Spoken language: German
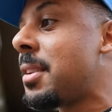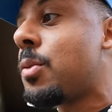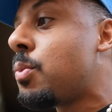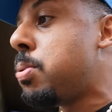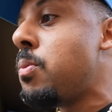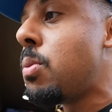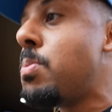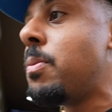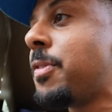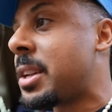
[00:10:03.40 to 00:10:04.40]
den Bum Bum
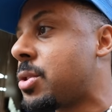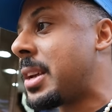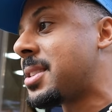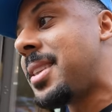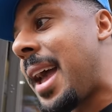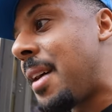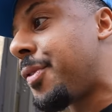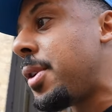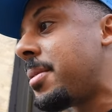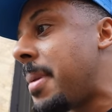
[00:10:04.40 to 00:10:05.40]
Bum wegzuessen. Der
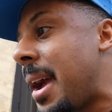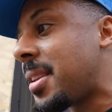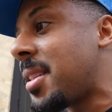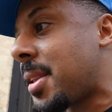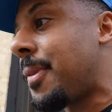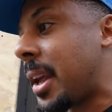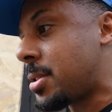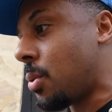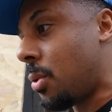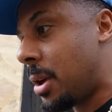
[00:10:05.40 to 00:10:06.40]
erfüllt mehr den Zweck so.